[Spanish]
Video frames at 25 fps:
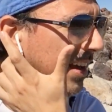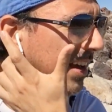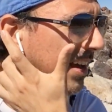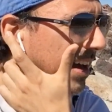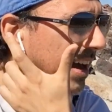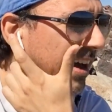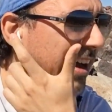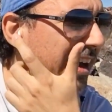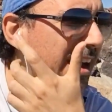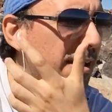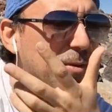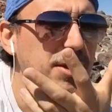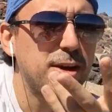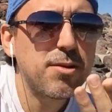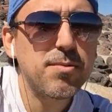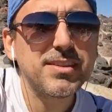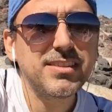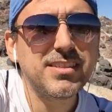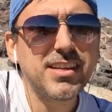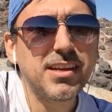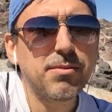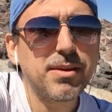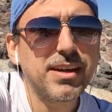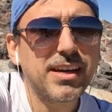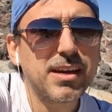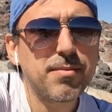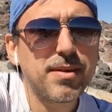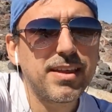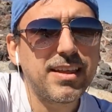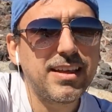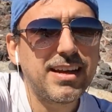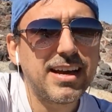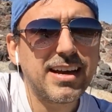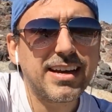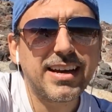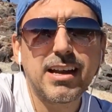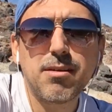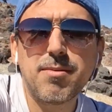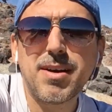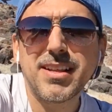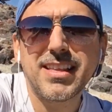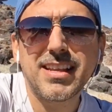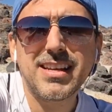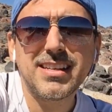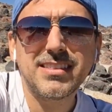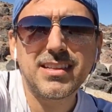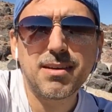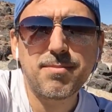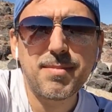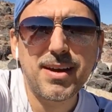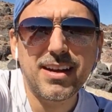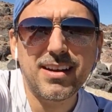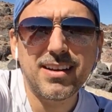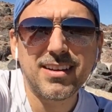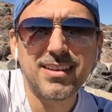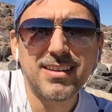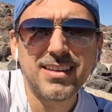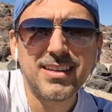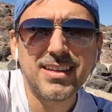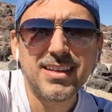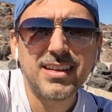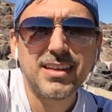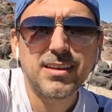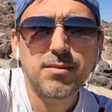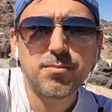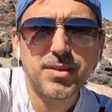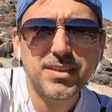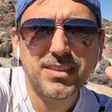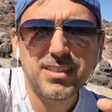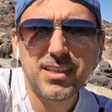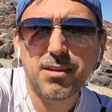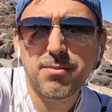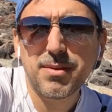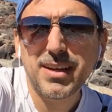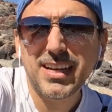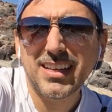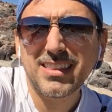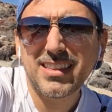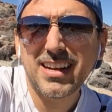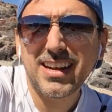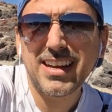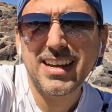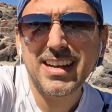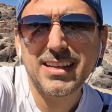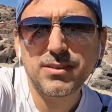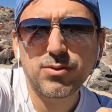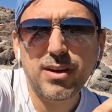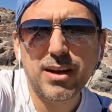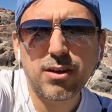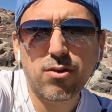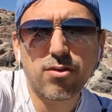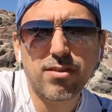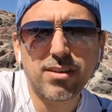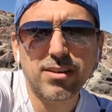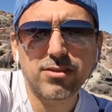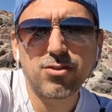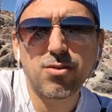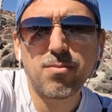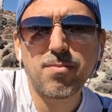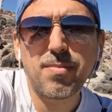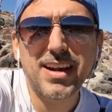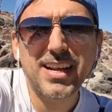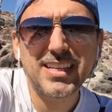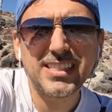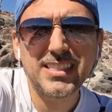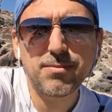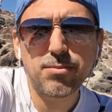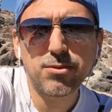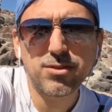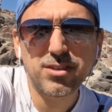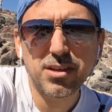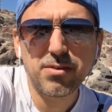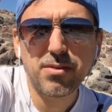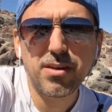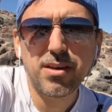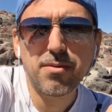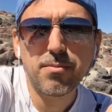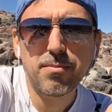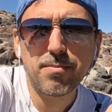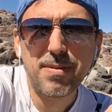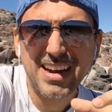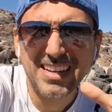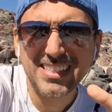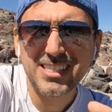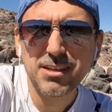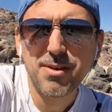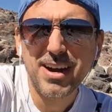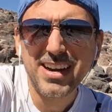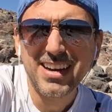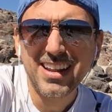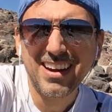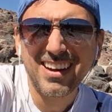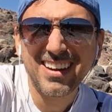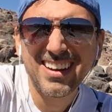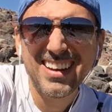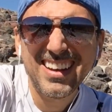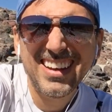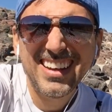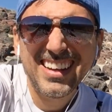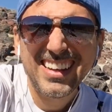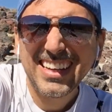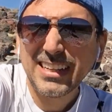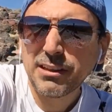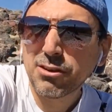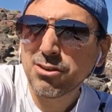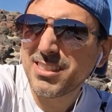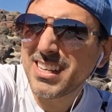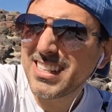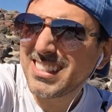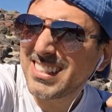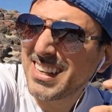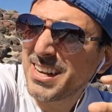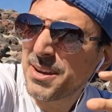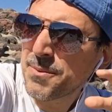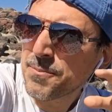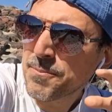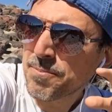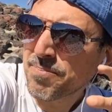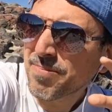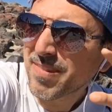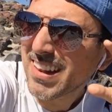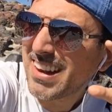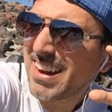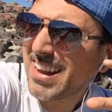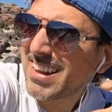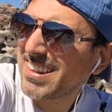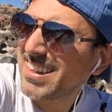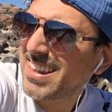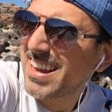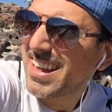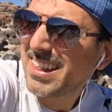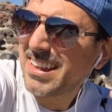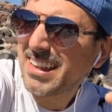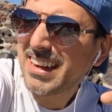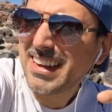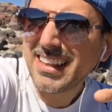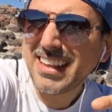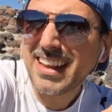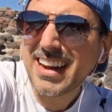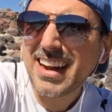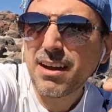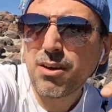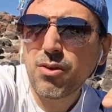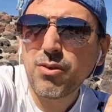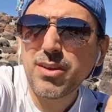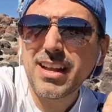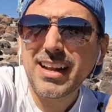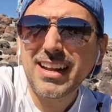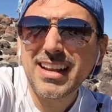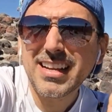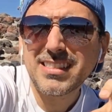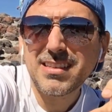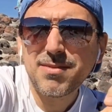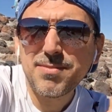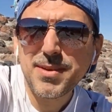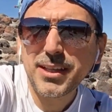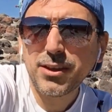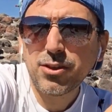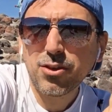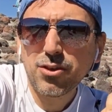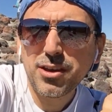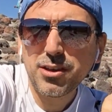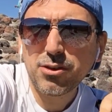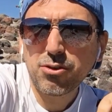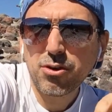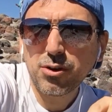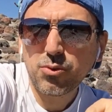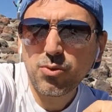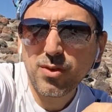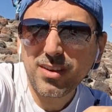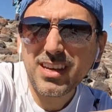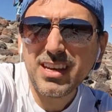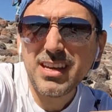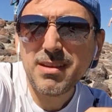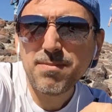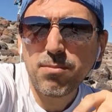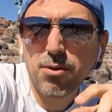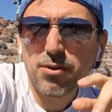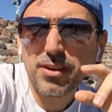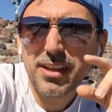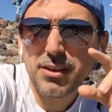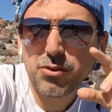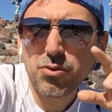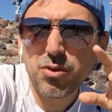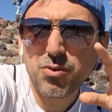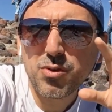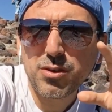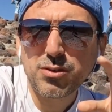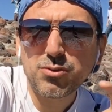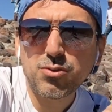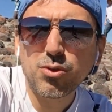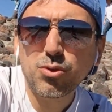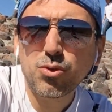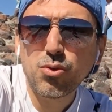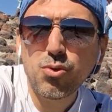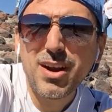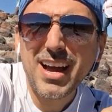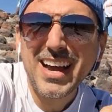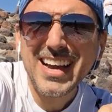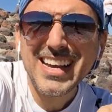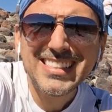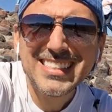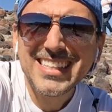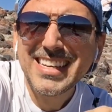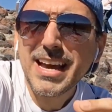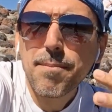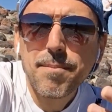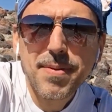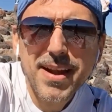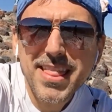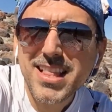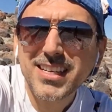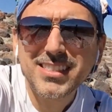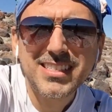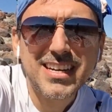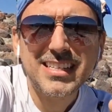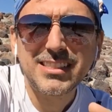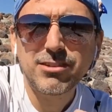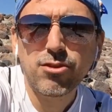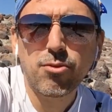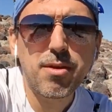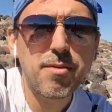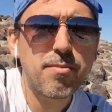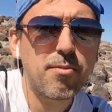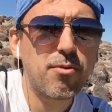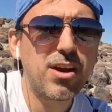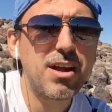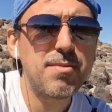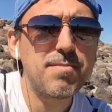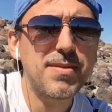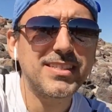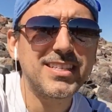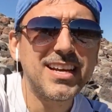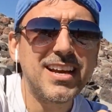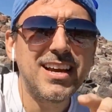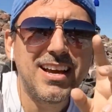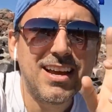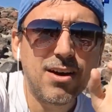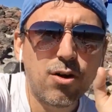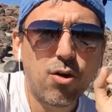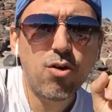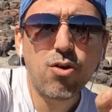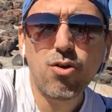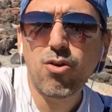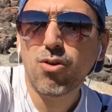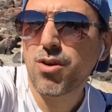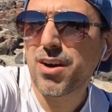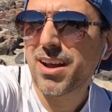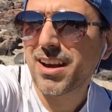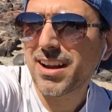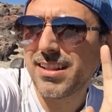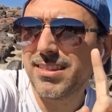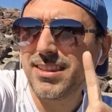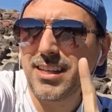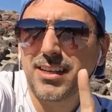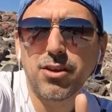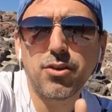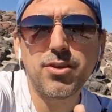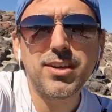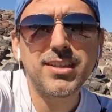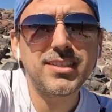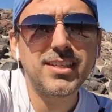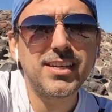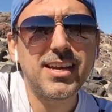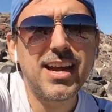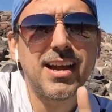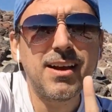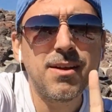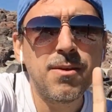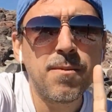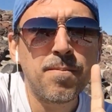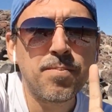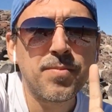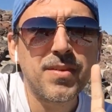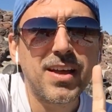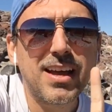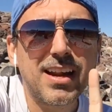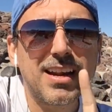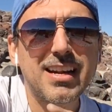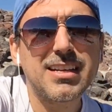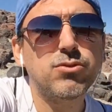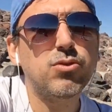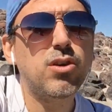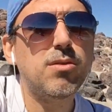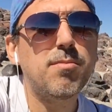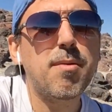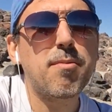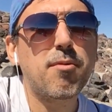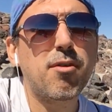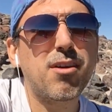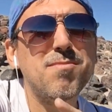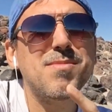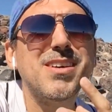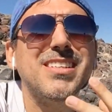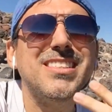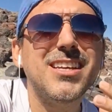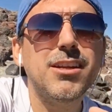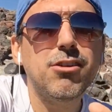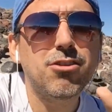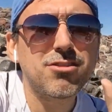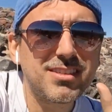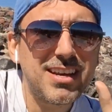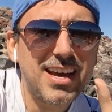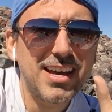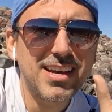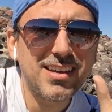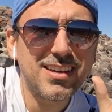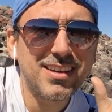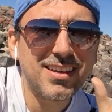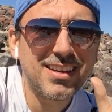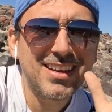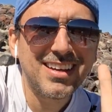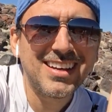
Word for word: Eh, a mí no me sirve que me digas que el banner está mal. Me sirve que traigas una corrección para ese posible, para ese banner. Entonces, la idea del liderazgo y el crecimiento dentro de tu equipo, dentro de tu estructura, es que aprendas a resolver problemas. Ojo, Randy no decía resuelve problemas si los hay.